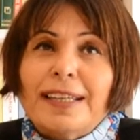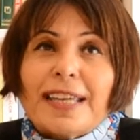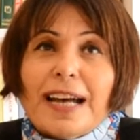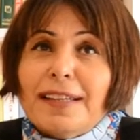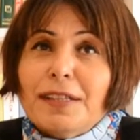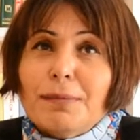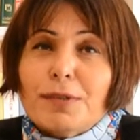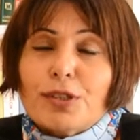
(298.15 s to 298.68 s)

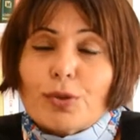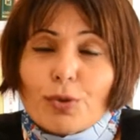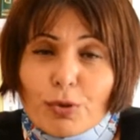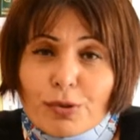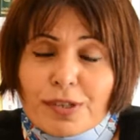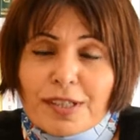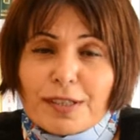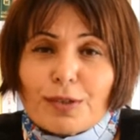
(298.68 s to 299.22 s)
Kendimizi
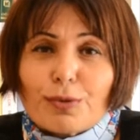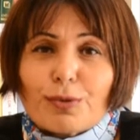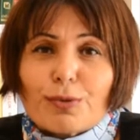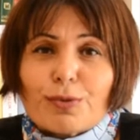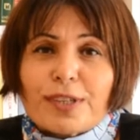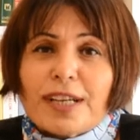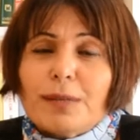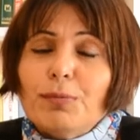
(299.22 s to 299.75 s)
yok
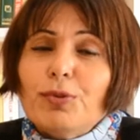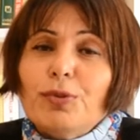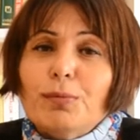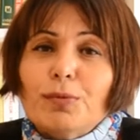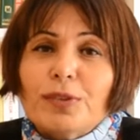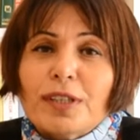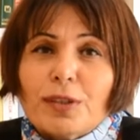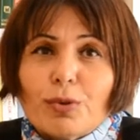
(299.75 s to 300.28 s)
sayıyoruz. Yani
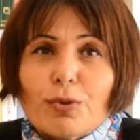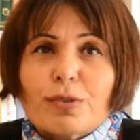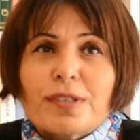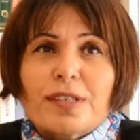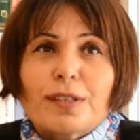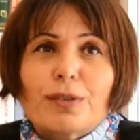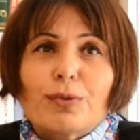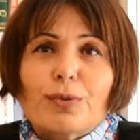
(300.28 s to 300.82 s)
bütün bunları yok
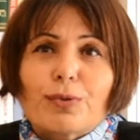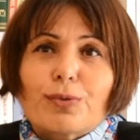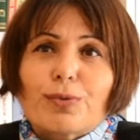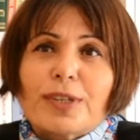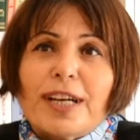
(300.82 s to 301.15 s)
sayıyoruz.